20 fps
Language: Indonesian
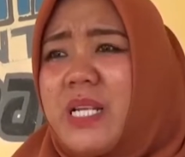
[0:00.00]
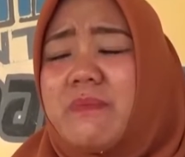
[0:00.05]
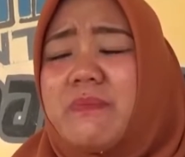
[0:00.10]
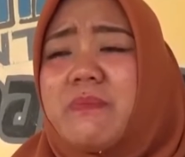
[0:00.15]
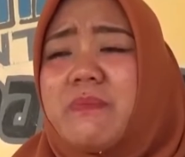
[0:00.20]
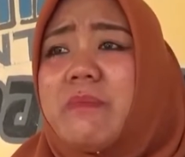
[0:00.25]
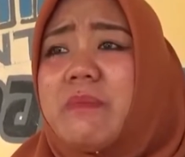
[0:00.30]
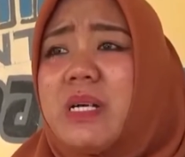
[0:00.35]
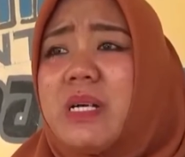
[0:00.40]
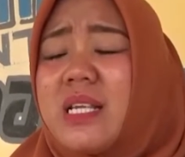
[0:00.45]

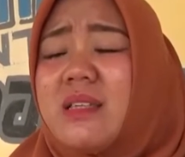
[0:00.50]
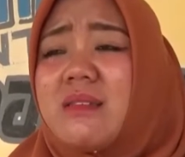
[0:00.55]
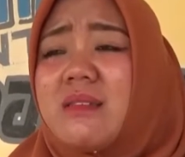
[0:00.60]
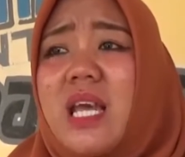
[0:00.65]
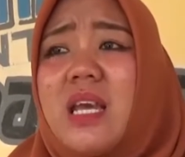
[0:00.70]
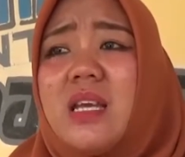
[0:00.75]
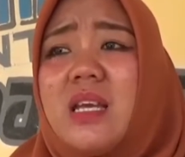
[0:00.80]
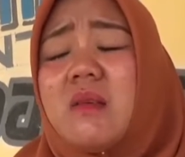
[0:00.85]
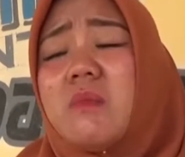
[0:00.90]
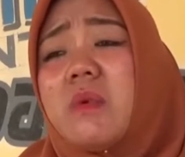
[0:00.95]

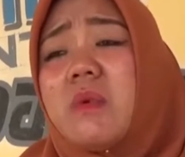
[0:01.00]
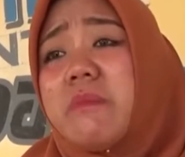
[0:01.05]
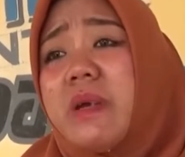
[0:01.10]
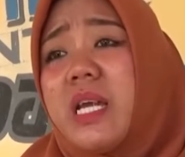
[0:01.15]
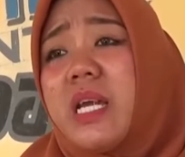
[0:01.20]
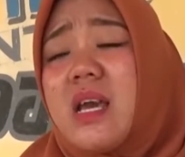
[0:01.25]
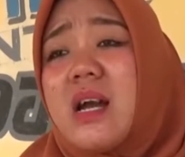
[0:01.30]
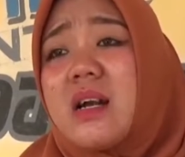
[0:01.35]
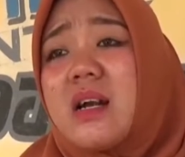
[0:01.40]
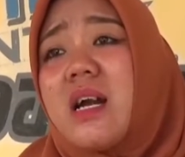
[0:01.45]
pemerintah ini
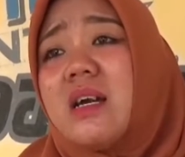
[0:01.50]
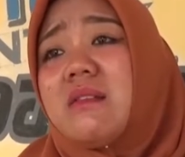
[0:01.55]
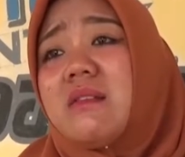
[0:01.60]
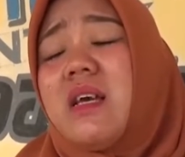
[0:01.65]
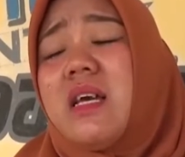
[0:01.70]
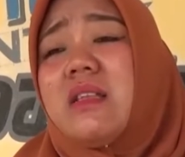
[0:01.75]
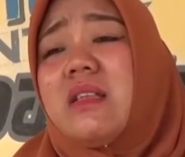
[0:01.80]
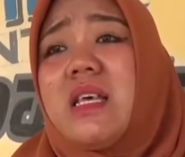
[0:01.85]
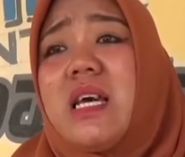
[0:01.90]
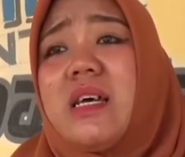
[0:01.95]
membedakan
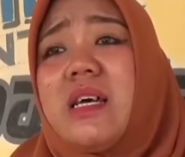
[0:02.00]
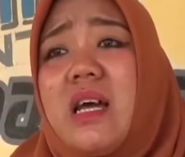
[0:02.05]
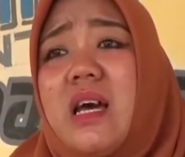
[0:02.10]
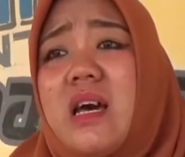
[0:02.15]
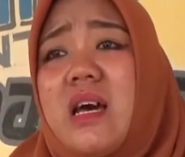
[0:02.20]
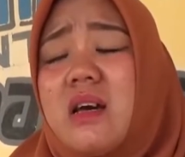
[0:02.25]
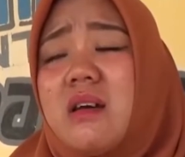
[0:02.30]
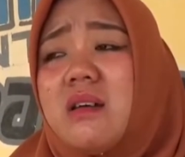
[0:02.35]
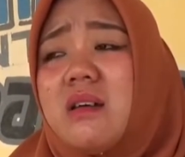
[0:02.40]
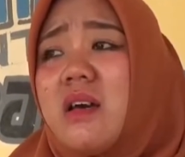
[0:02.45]

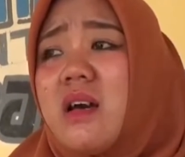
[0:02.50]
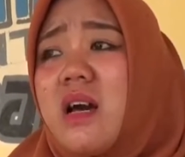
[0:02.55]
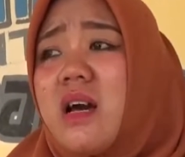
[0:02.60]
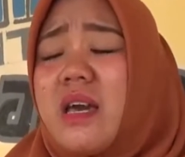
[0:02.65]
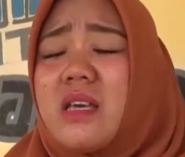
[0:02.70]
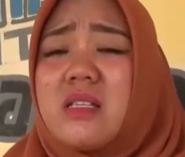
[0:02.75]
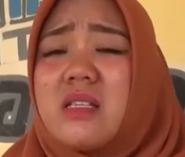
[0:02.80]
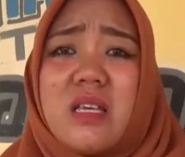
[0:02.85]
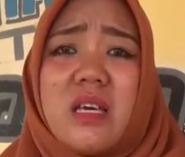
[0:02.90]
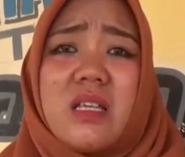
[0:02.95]
antara
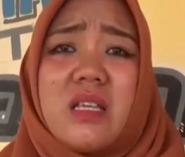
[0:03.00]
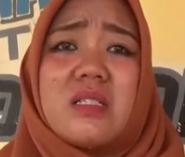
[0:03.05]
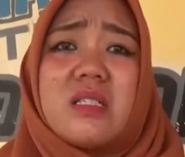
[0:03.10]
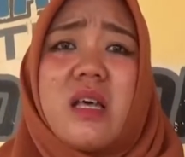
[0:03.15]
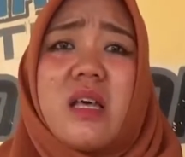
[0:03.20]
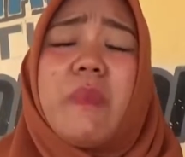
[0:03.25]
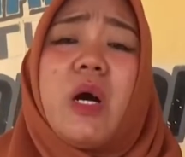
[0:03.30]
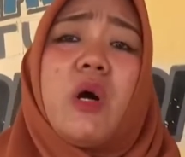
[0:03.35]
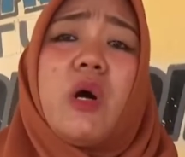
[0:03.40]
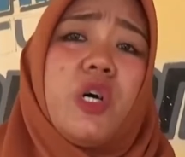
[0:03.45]
ASN
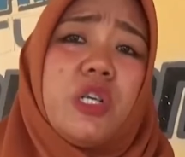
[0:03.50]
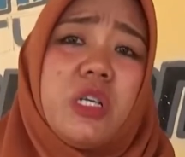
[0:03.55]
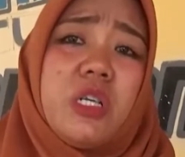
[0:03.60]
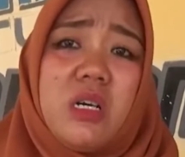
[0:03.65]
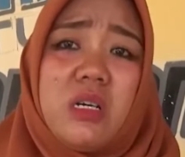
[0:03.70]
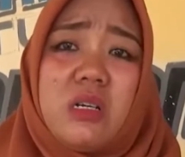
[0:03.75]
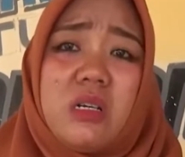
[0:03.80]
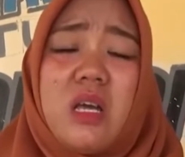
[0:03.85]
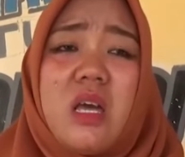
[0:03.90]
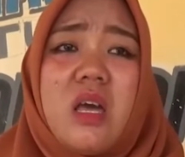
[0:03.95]
sama
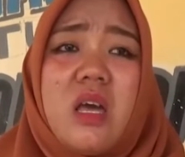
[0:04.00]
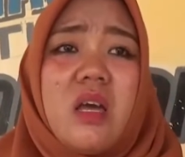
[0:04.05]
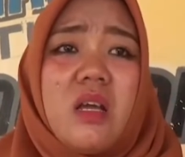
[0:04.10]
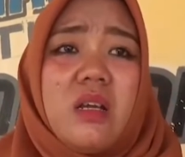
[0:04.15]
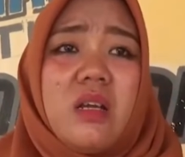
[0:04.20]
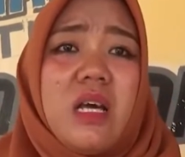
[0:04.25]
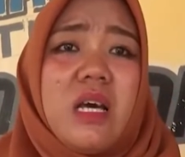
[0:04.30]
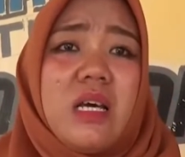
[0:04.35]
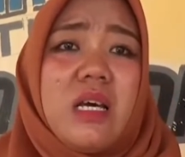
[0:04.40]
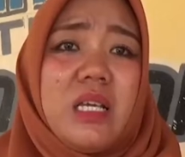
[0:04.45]
honor
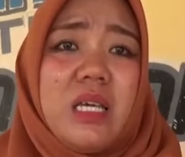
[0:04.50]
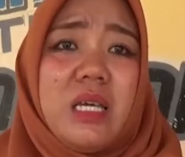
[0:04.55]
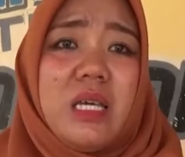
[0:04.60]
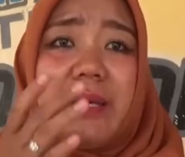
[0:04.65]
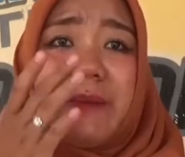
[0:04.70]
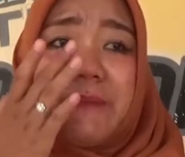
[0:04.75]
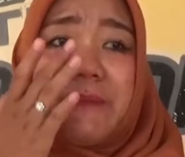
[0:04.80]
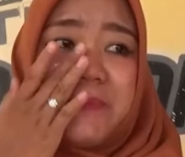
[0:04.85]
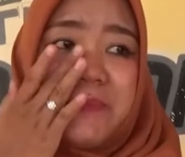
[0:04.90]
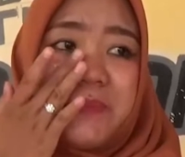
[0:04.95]

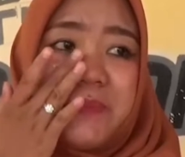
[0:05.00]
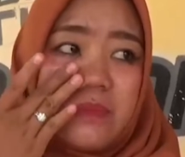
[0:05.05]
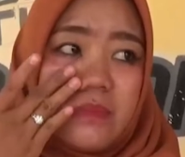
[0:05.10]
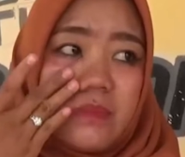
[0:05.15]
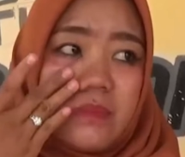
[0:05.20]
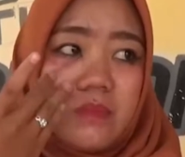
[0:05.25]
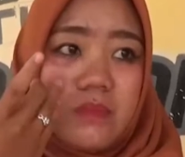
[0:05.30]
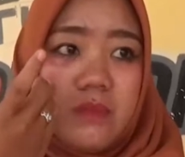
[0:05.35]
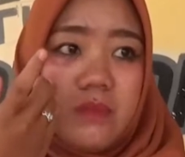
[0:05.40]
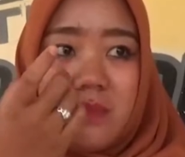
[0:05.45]
dari
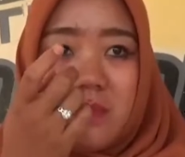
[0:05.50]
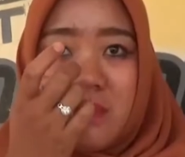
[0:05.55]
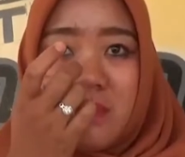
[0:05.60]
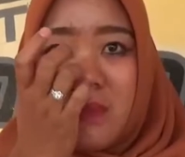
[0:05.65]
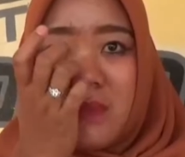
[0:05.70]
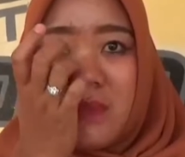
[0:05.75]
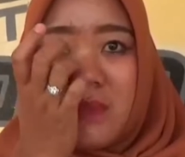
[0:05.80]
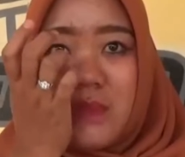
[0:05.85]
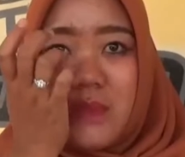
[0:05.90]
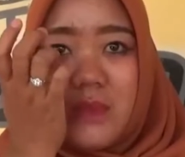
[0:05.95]

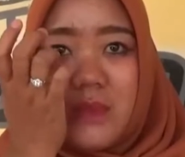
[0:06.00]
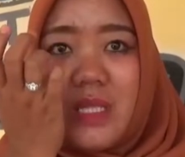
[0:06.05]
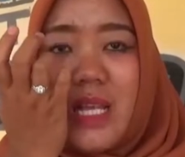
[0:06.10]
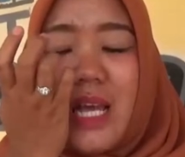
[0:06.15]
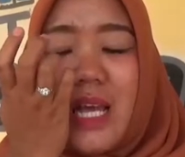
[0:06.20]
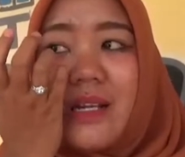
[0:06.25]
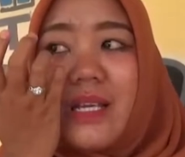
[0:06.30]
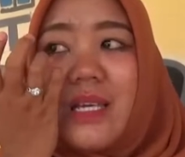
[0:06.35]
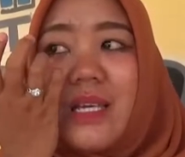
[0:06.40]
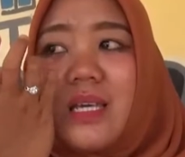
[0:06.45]

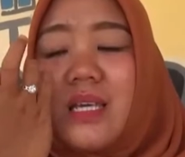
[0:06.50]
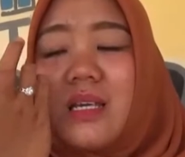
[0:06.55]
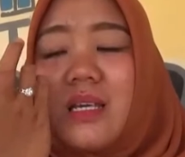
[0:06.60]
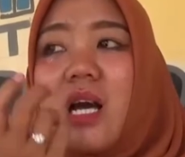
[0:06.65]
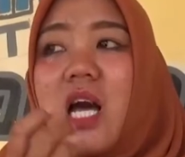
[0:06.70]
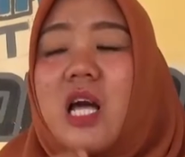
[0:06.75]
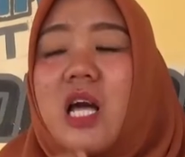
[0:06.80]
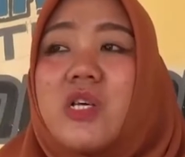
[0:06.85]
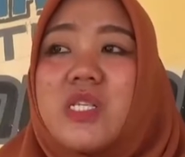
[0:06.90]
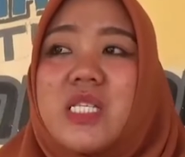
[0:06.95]
dari
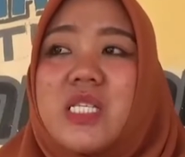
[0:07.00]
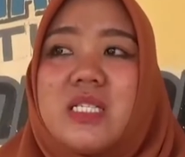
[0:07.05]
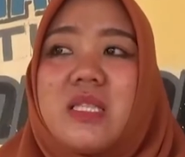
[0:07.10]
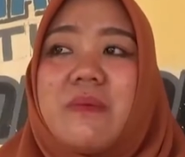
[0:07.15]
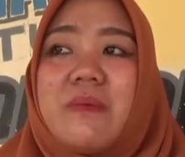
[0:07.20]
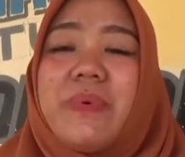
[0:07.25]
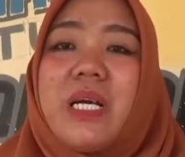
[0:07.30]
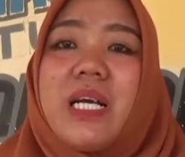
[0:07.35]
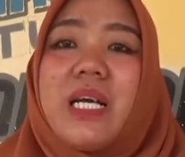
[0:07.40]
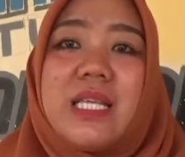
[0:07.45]
kalau
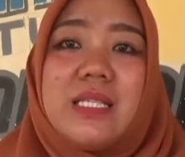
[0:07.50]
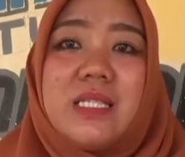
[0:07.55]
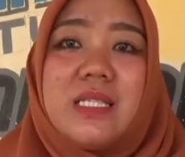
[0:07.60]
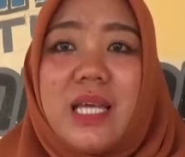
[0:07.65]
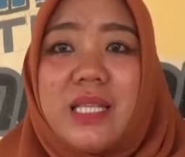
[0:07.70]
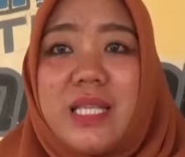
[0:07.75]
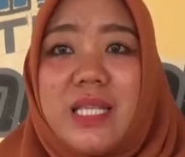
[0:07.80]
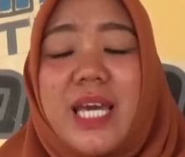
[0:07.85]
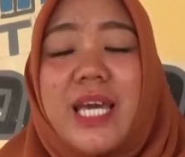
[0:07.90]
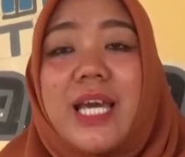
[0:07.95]
sistem
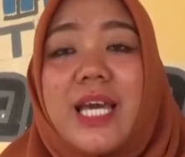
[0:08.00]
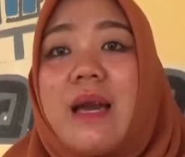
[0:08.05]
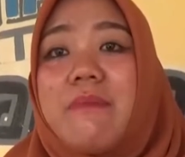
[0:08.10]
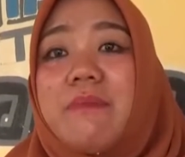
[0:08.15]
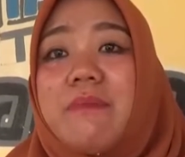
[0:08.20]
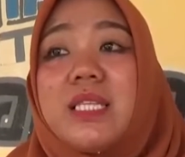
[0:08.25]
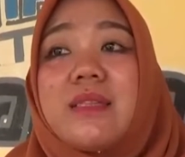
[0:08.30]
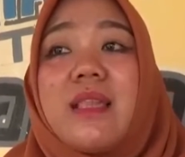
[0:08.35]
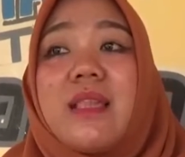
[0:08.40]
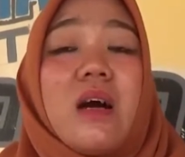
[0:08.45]
penggajiannya ya
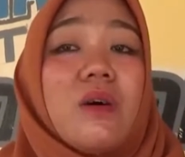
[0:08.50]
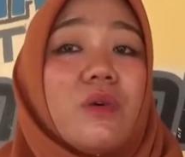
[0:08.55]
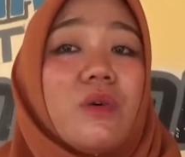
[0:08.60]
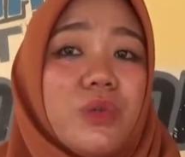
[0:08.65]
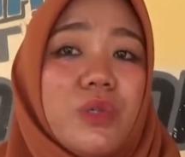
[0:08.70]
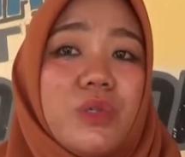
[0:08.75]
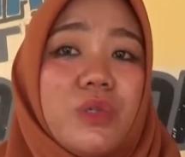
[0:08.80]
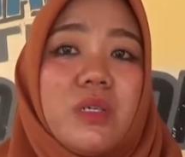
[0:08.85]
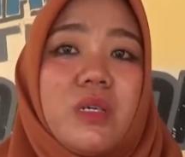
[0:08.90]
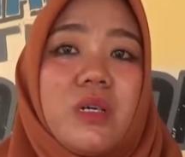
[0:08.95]
kami
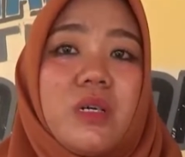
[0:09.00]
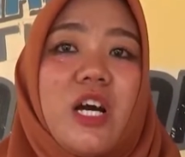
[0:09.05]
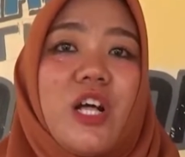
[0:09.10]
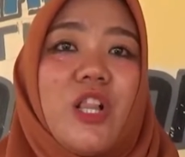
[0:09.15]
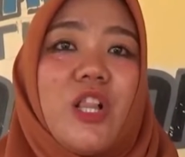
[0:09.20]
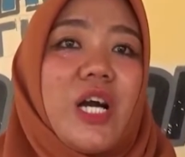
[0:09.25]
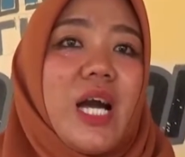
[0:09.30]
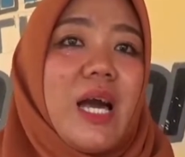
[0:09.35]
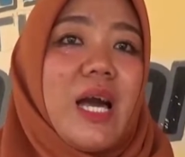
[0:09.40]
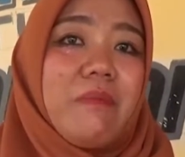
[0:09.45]
tahu
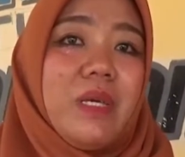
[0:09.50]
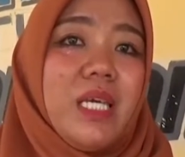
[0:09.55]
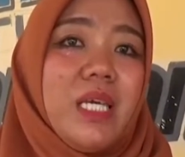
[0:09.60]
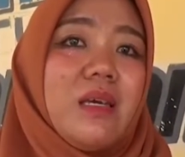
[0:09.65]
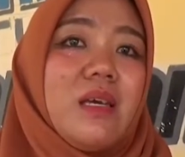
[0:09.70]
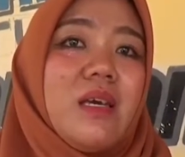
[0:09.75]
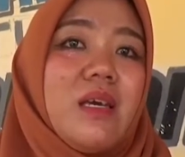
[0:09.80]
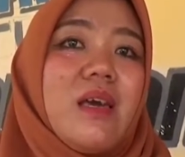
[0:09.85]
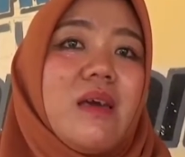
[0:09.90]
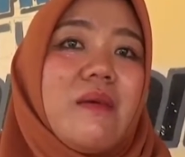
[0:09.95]
kalau kami
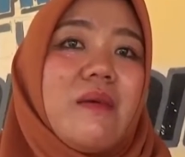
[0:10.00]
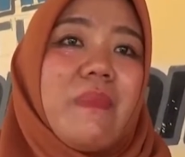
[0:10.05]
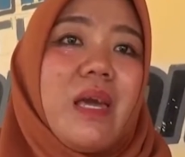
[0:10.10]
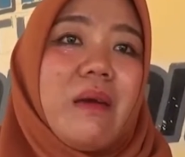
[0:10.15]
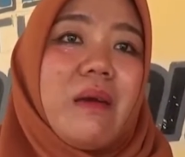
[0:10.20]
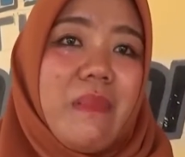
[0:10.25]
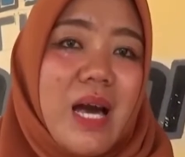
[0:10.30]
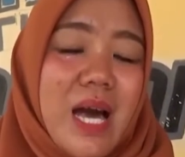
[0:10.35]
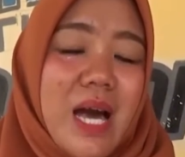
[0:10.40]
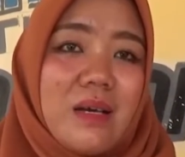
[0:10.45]

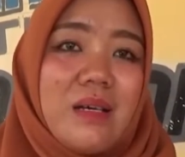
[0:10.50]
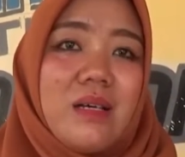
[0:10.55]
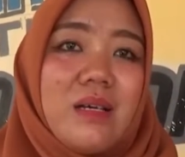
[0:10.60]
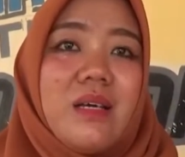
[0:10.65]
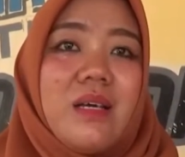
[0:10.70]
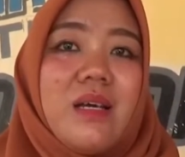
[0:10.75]
memang